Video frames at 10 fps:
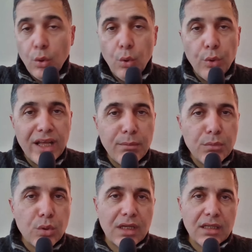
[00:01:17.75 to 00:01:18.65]
Önemli
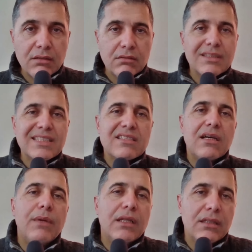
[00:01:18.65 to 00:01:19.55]
olan
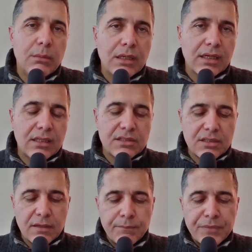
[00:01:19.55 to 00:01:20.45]
zamanlama
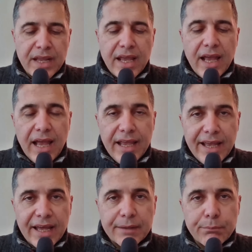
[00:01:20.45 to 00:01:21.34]
arkadaşlar.
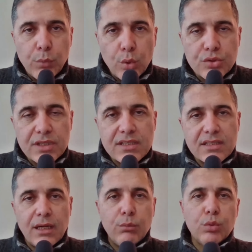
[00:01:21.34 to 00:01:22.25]
Eğer Borsa
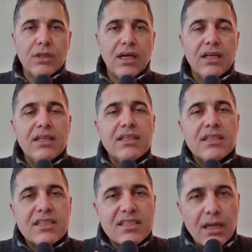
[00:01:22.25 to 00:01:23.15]
İstanbul'da
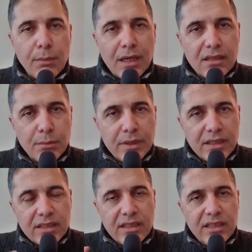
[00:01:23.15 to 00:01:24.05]

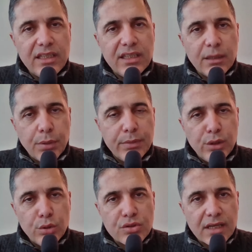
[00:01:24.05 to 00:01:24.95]
zamanlamayı iyi
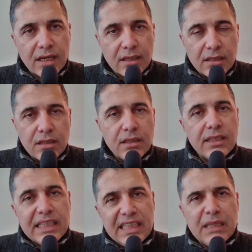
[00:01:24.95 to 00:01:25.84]
yapabiliyorsak
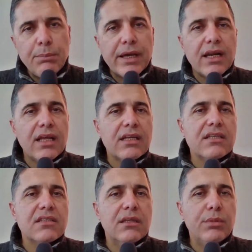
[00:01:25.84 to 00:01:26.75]
iyi paralar
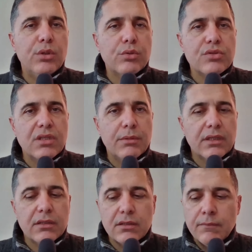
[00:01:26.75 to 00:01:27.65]
kazanabiliyoruz
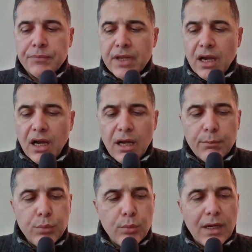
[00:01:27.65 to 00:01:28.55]
demektir.
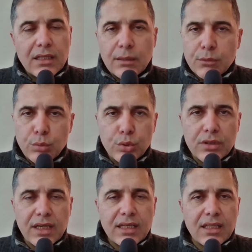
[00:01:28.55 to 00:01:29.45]
Ha bu bağlamda
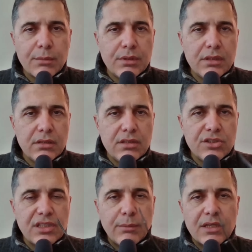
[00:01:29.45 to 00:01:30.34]
bugün ne kadar bir
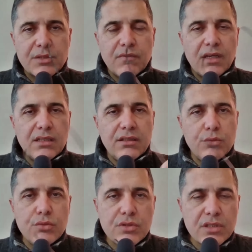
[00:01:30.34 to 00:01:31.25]
işlem hacmi vardı?
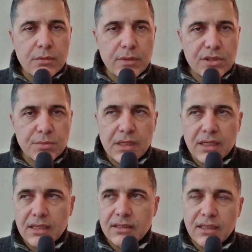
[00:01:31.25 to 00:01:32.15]
125
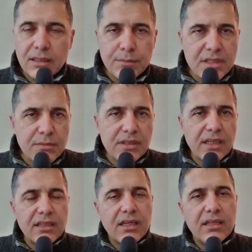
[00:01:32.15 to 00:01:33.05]
milyar TL. Bizim
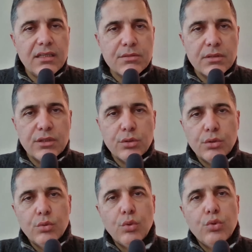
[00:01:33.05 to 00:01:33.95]
teknik analizimiz ne diyordu?
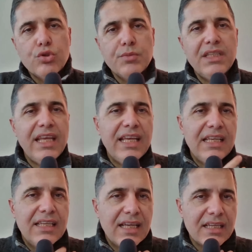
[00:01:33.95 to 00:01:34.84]

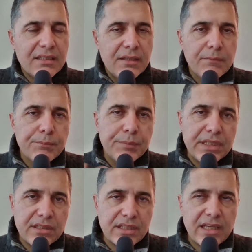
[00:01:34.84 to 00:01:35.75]
9050'ler bir
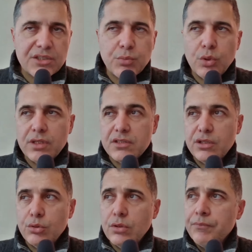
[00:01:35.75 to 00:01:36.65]
direnç bölgesi
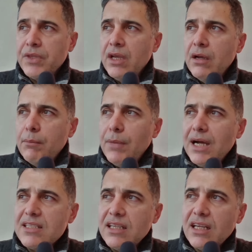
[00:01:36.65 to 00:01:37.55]
deniyordu.
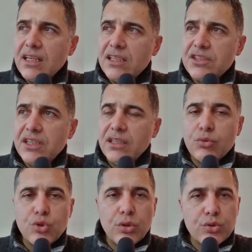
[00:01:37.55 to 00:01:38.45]
Bazen arkadaşlar da bu
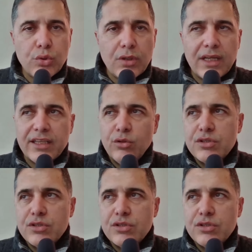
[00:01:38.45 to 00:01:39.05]
şöyle sorular geliyor.